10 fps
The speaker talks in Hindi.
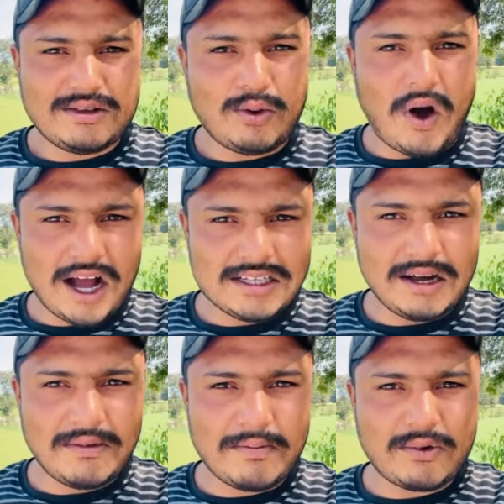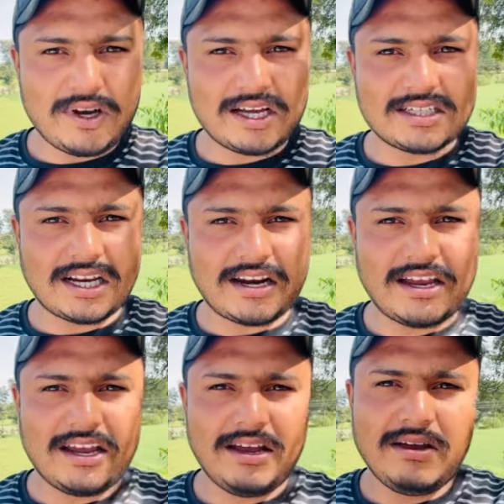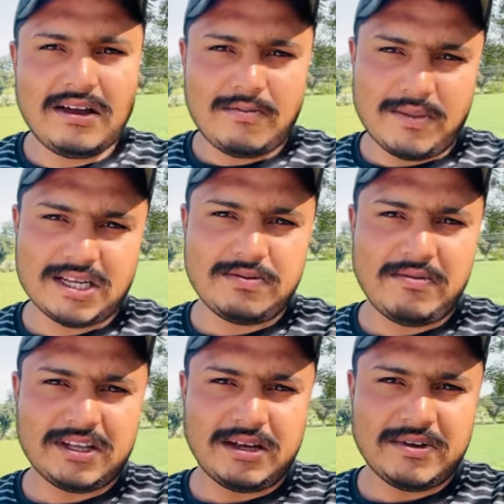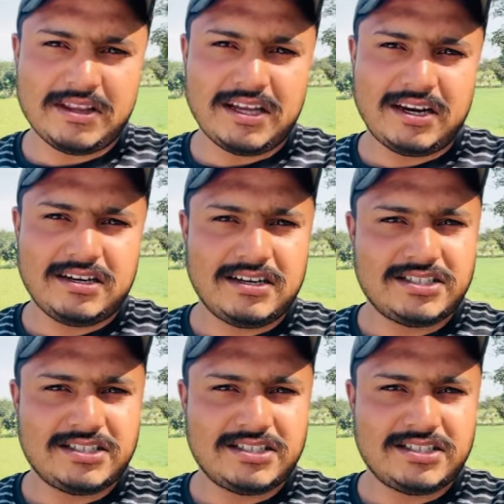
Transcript: तो आज हम आपको लेके चल रहे हैं भैंसबा माता मंदिर